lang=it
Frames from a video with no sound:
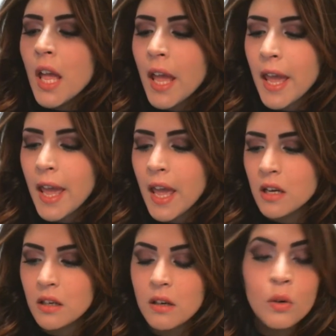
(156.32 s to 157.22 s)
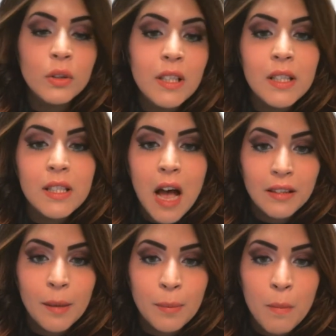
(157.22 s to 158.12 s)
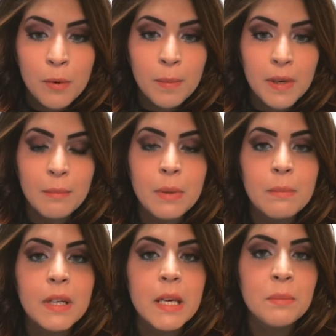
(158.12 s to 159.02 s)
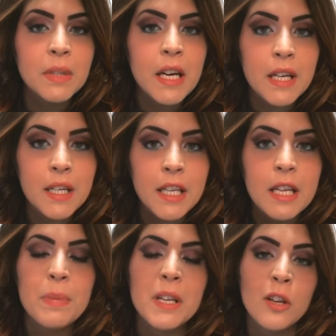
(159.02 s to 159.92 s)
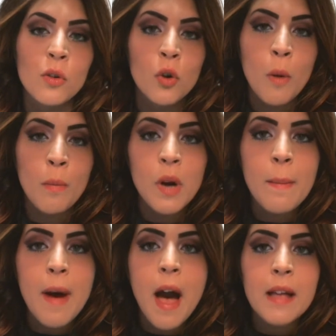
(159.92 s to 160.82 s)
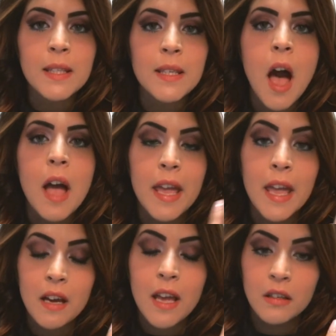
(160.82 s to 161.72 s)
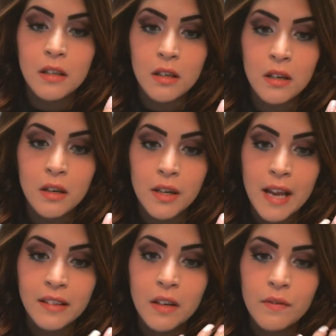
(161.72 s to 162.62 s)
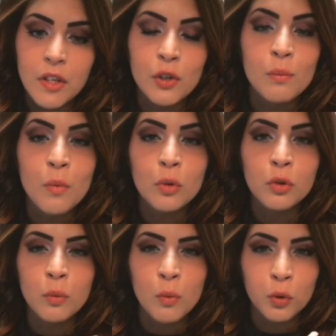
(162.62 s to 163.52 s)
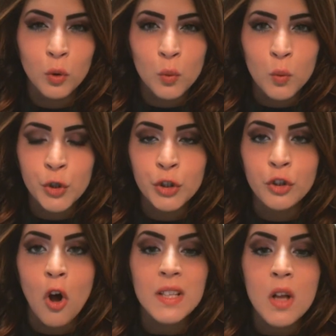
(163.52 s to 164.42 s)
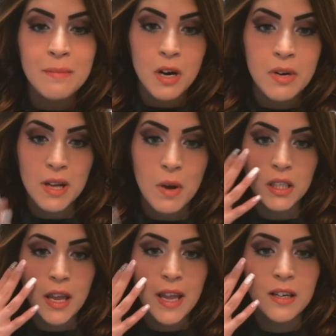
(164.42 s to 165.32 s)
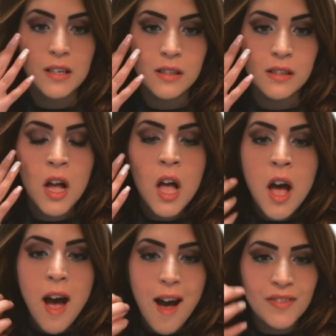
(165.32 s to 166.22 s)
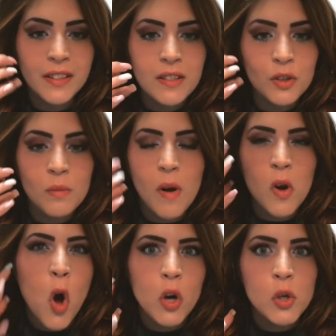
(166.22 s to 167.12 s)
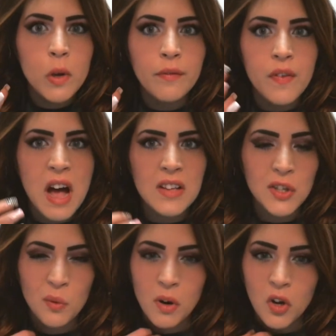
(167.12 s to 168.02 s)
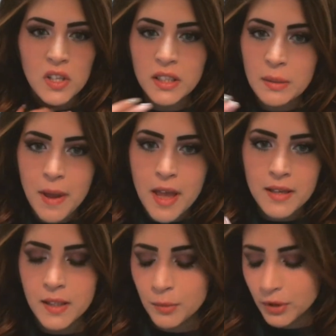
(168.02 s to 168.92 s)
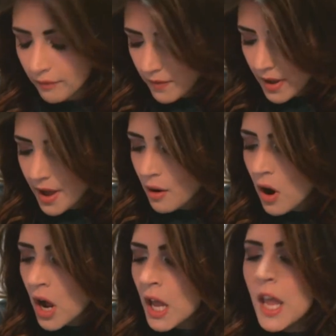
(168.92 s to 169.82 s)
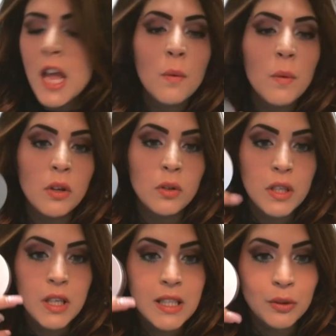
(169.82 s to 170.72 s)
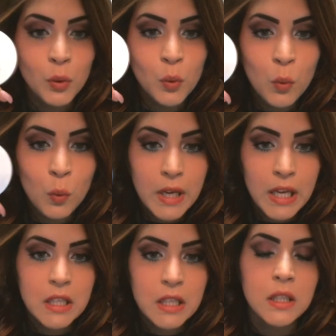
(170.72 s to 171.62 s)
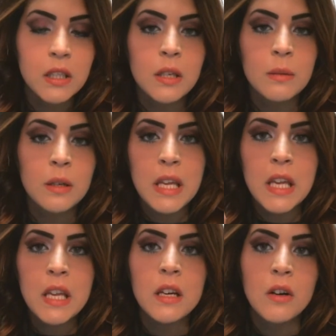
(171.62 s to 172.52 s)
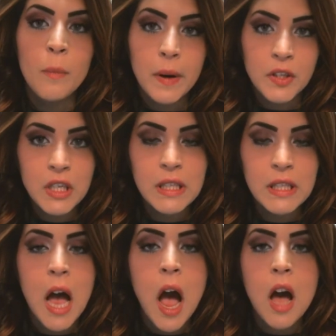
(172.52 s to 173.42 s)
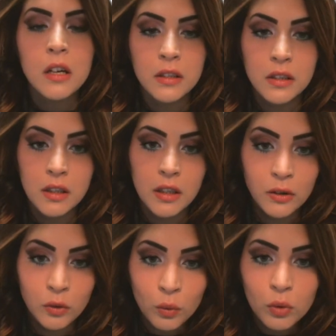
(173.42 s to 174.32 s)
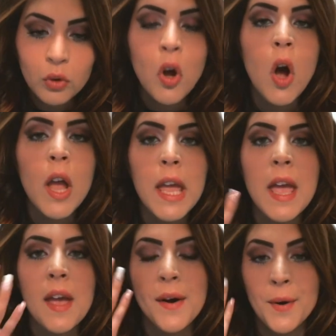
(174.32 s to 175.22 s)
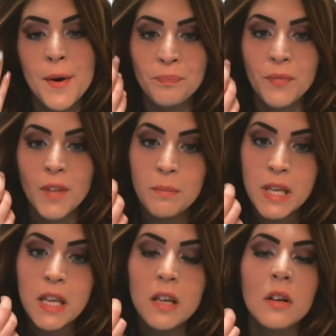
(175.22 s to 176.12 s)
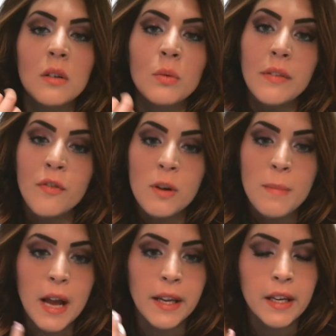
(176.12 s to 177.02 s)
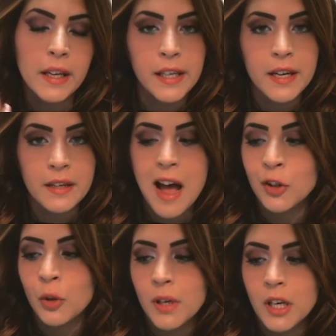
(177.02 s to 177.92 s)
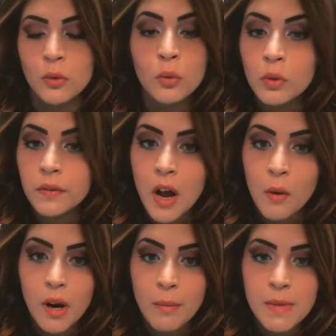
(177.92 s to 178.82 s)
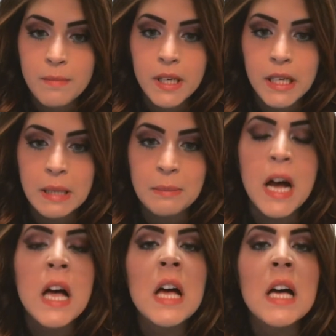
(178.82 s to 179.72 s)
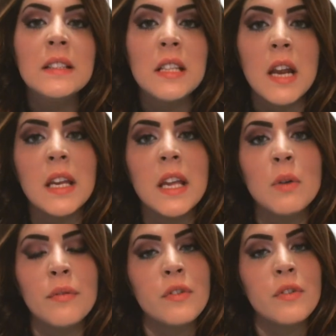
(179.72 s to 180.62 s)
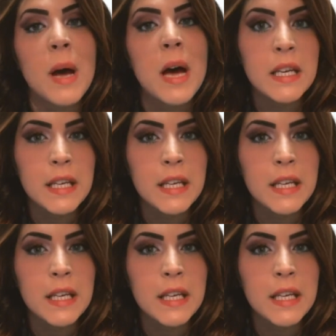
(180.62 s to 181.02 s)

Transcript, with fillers: e uh, l'ho utilizzata proprio per la BB Cream di Garnier perché non copre una pazza e uh, rende il viso molto molto lucido, sembra quasi che uh, avete insomma l'olio in faccia, è qualcosa di pessimo davvero e quindi ho utilizzato lui, mi opacizza il tutto e um, mi uniforma anche l'incarnato perché tutto fa quella BB Cream tranne che uniformare